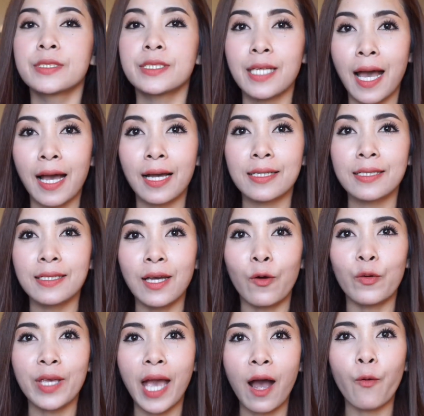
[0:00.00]
ชาเขีย
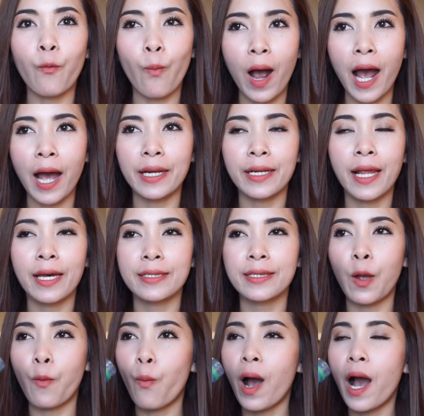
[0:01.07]
วอย่างหวานอะ
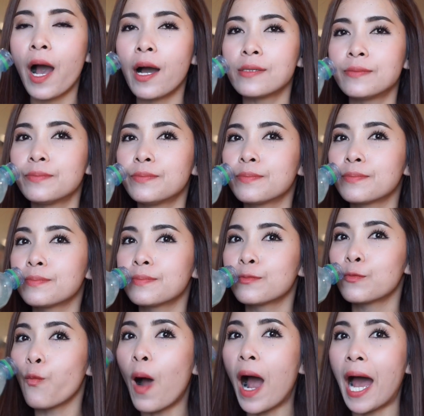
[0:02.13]
แต่ว่า
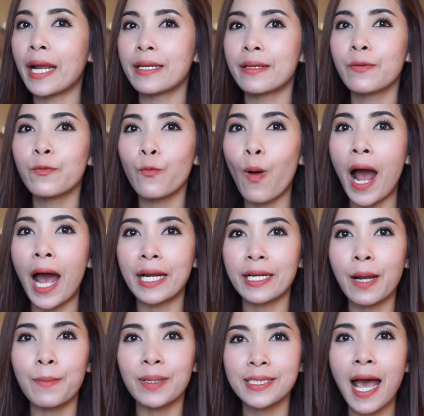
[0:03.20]
หวาน หวาน
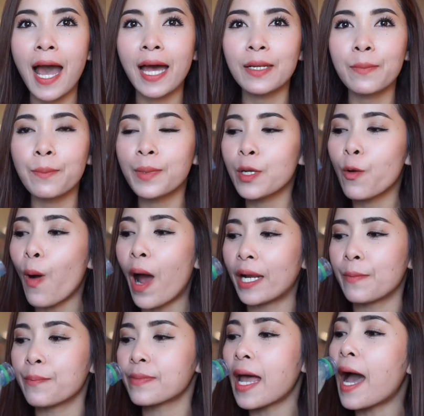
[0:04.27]
ธรรมชาติไม่ได้หวาน
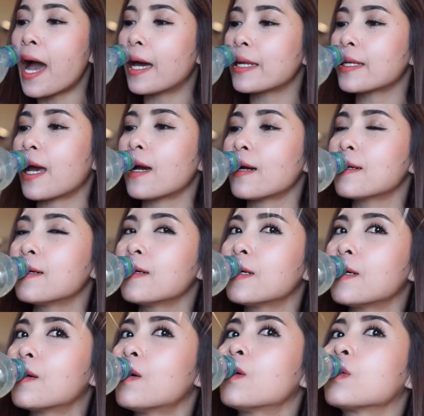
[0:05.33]
น้ำตาลนะ เออ